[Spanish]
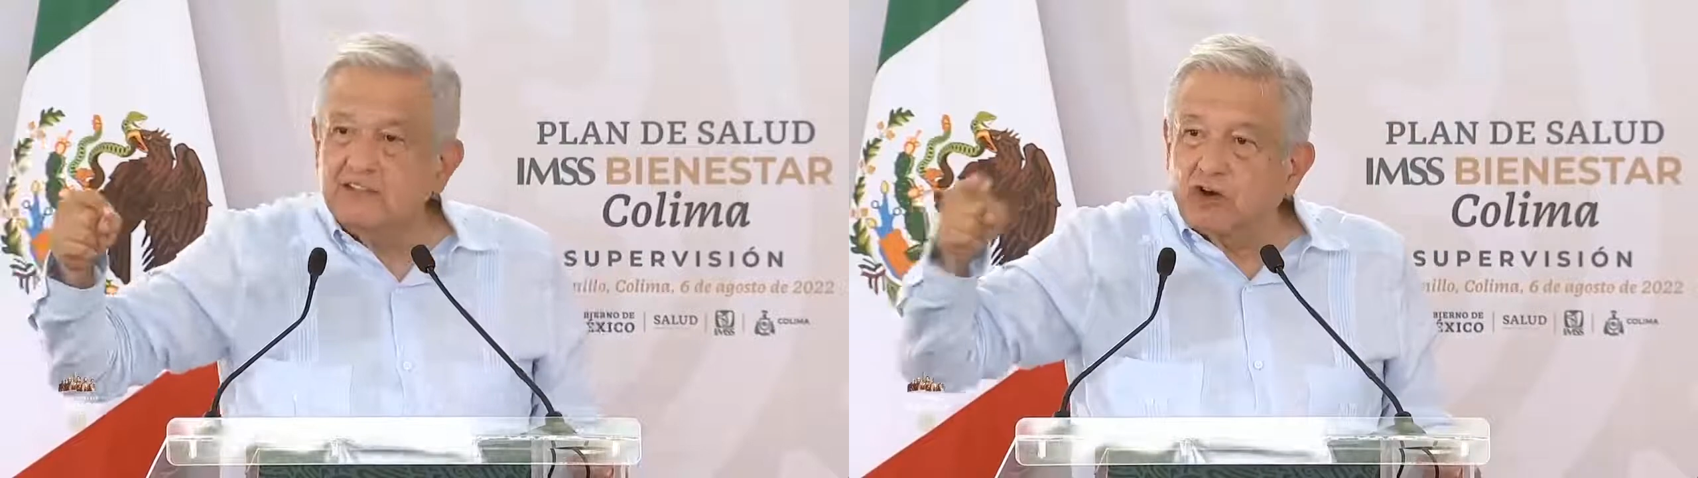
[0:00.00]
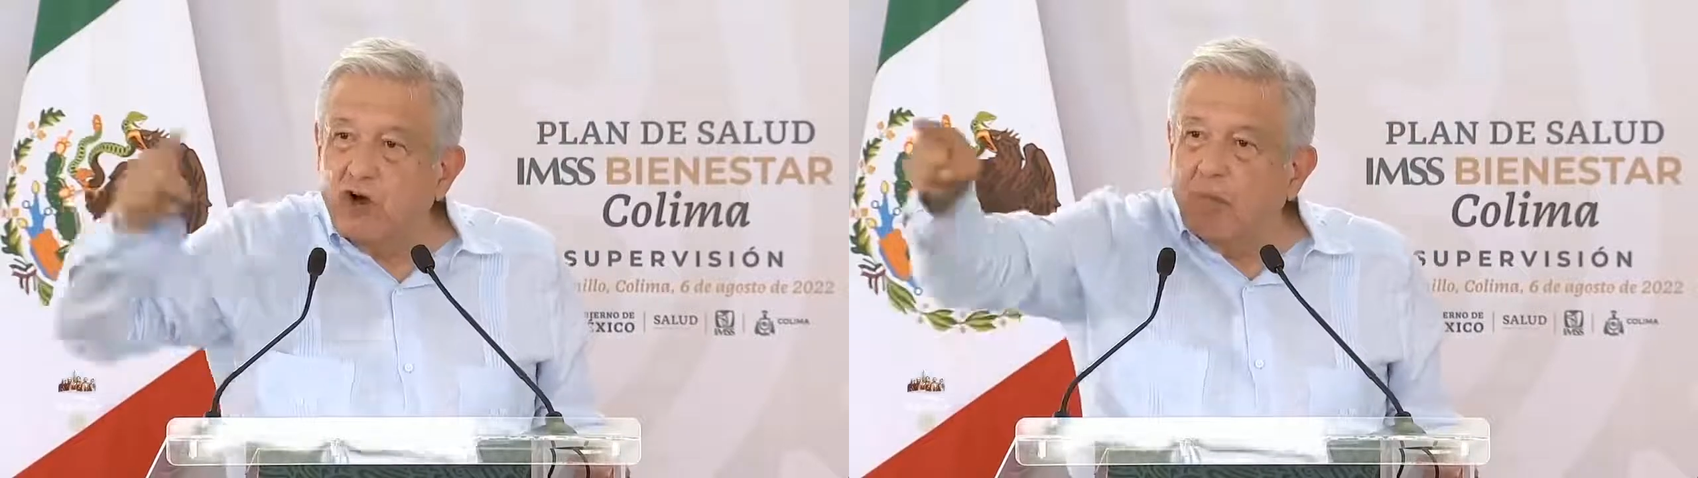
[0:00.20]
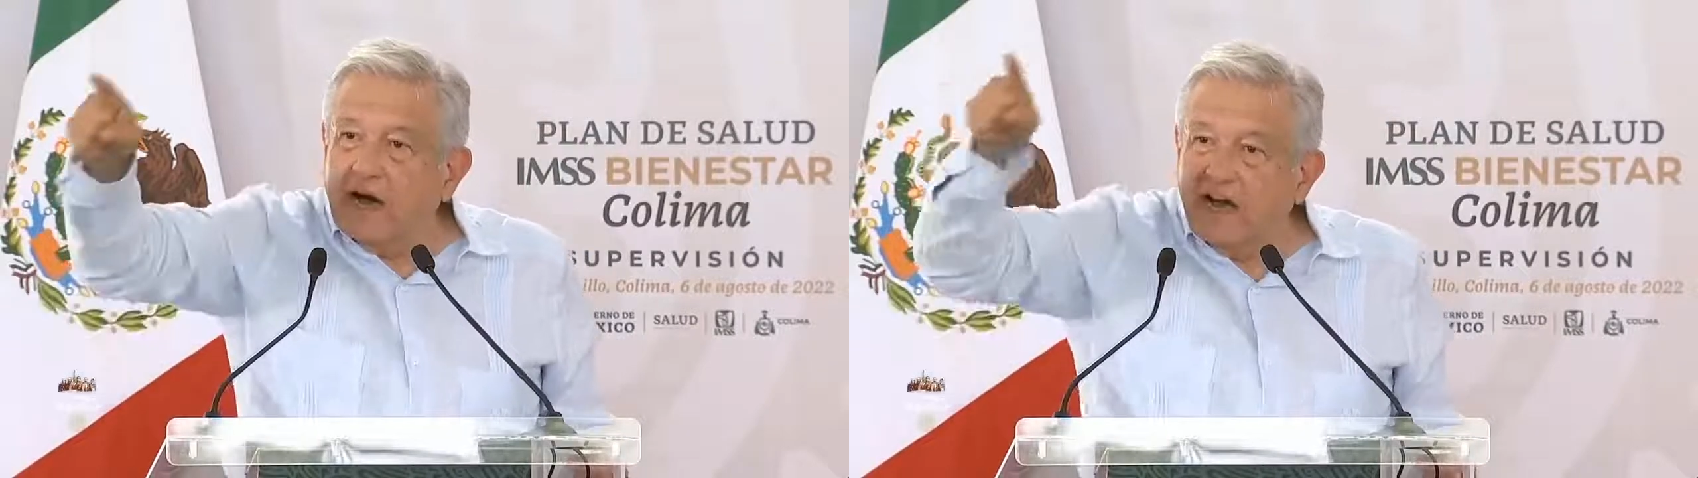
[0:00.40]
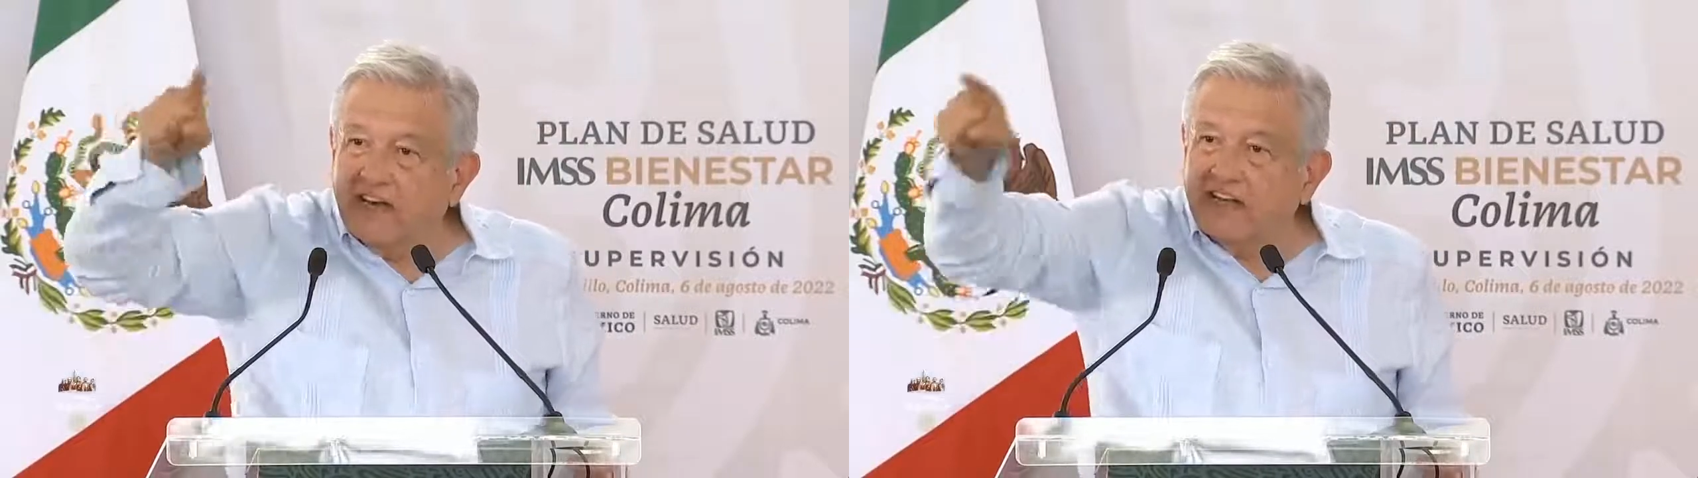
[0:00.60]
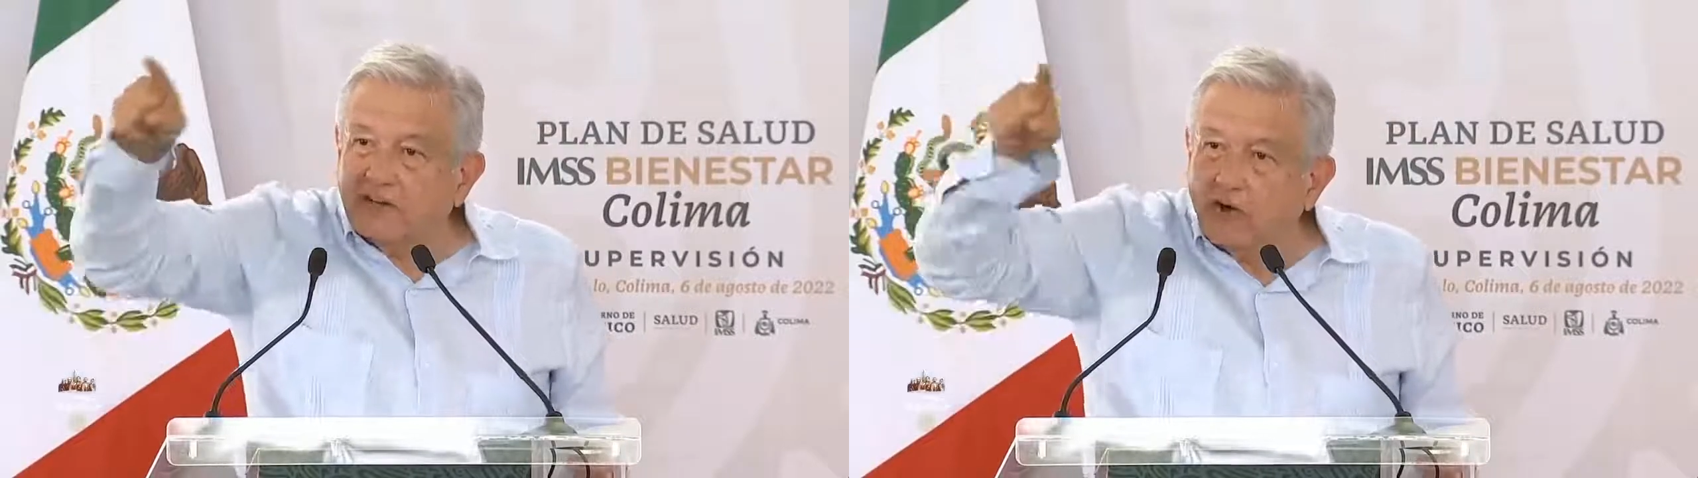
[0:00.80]

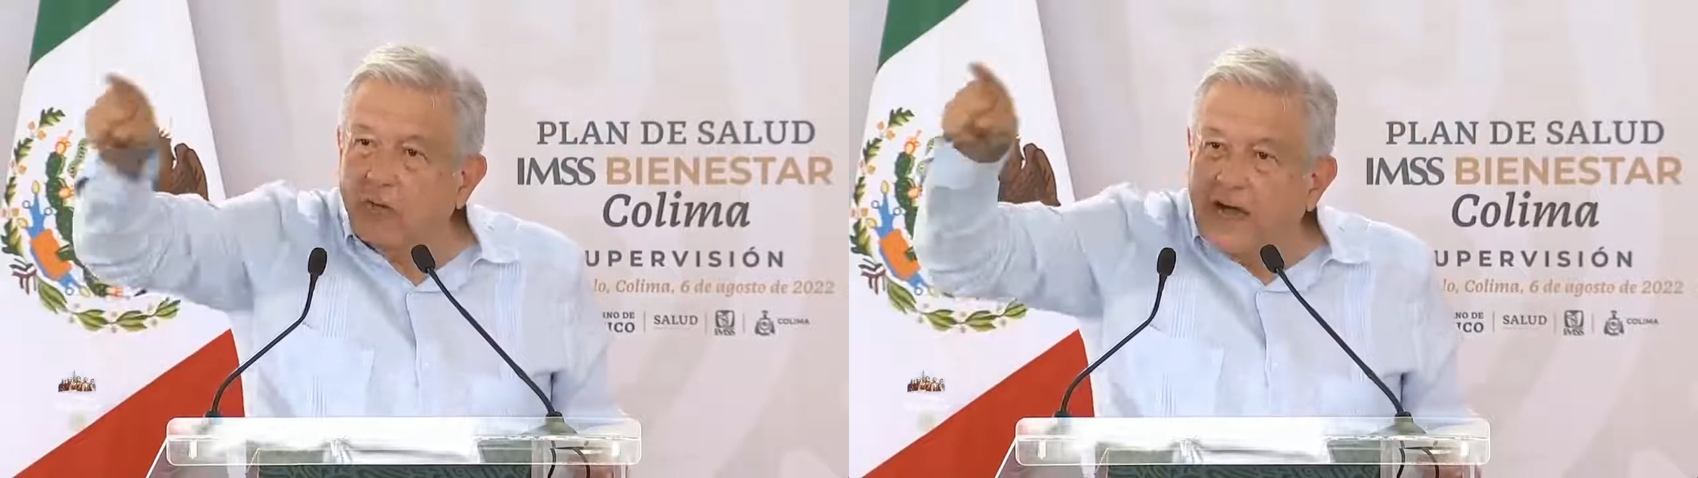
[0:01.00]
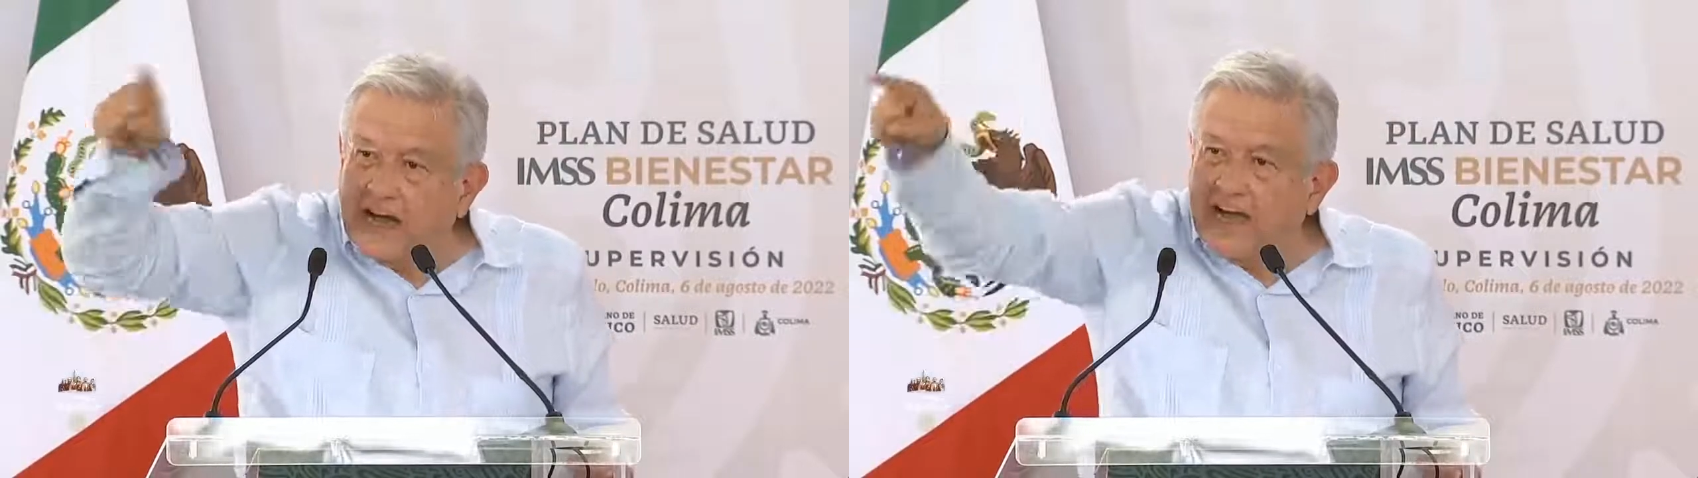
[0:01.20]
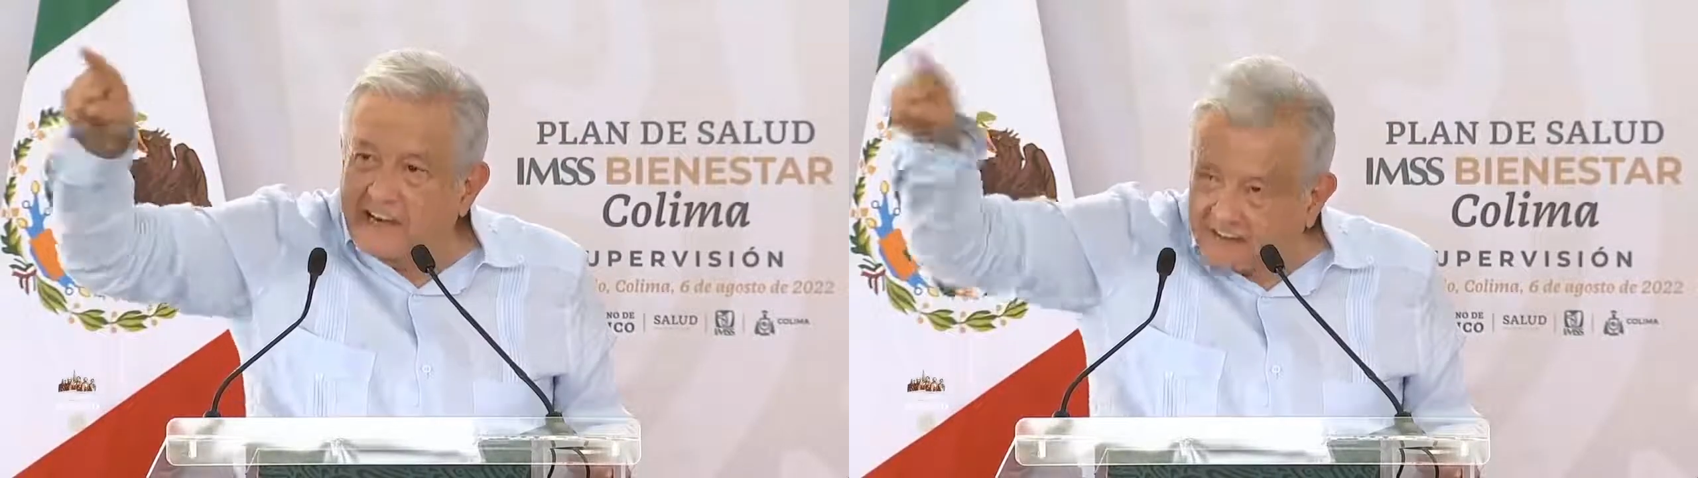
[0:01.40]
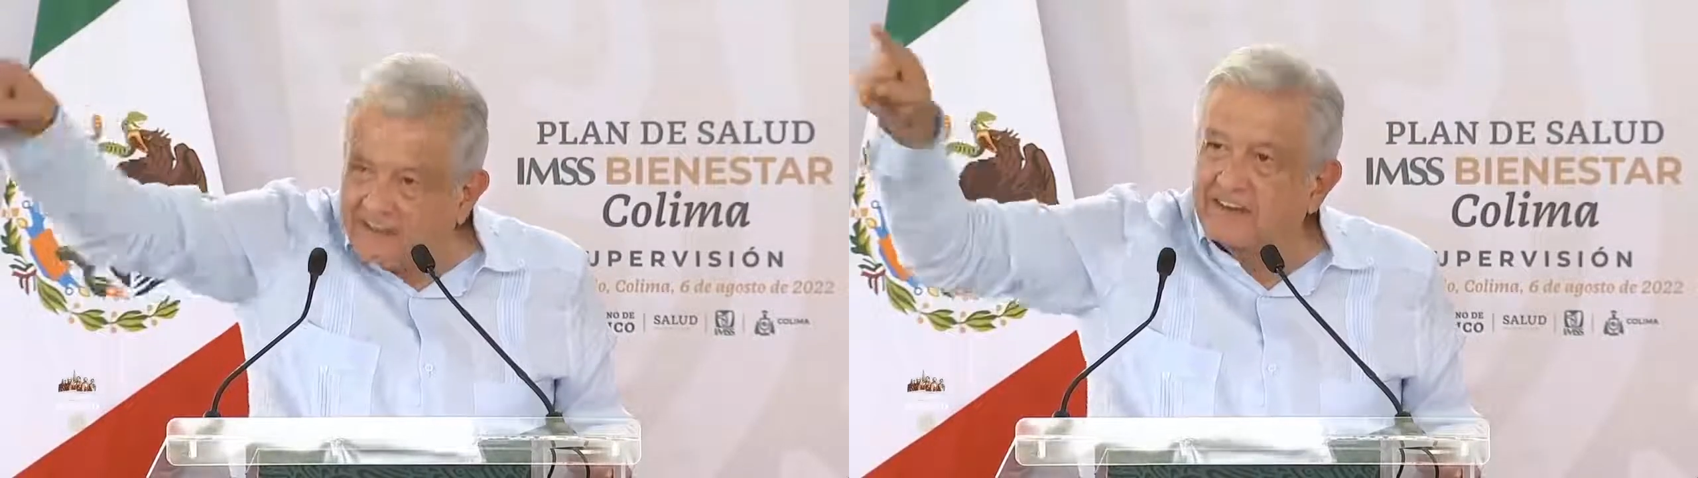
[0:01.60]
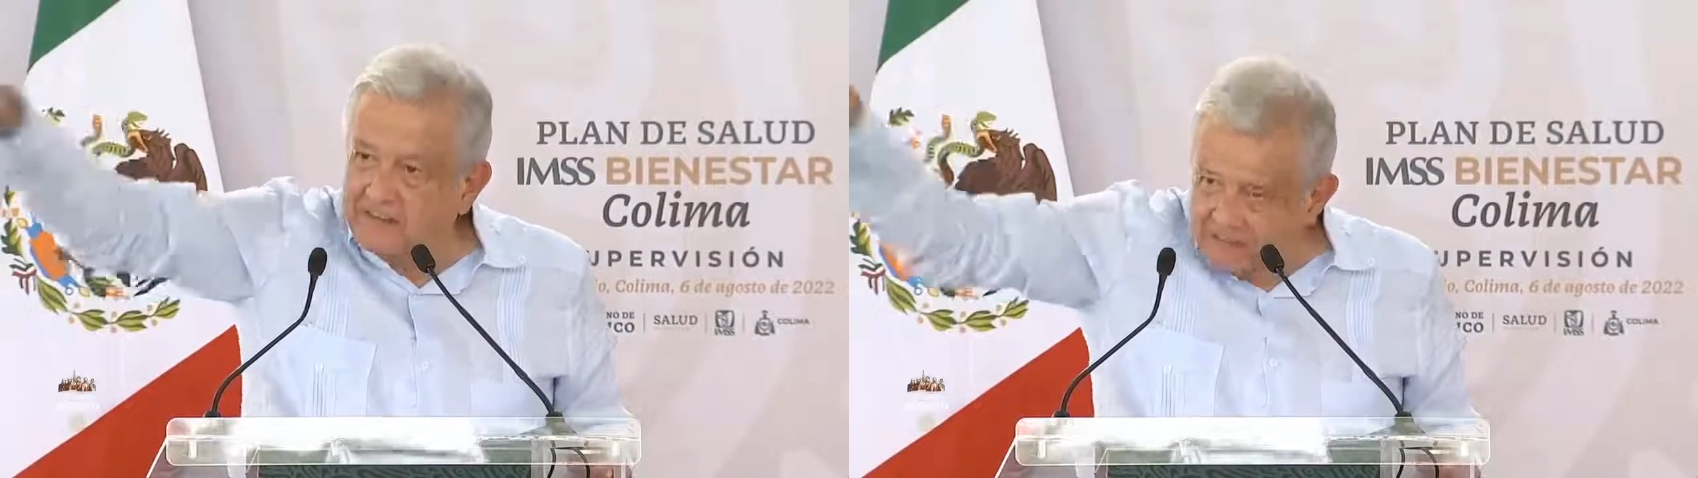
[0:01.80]
Robar y
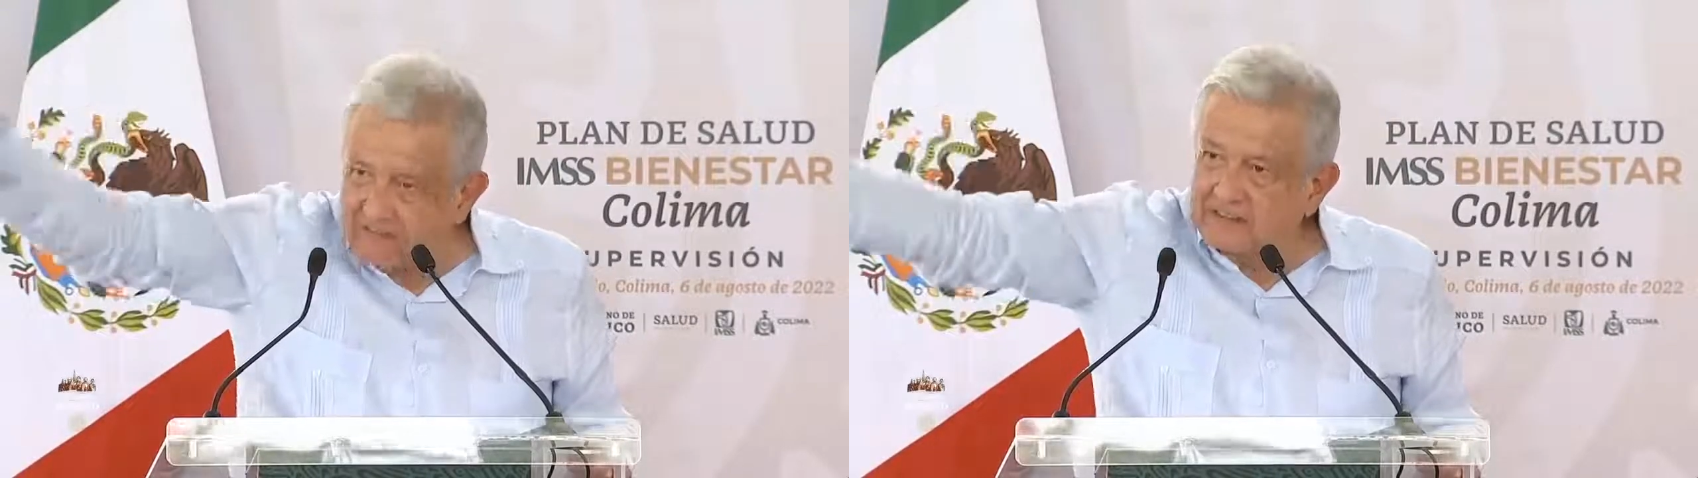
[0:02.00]
robar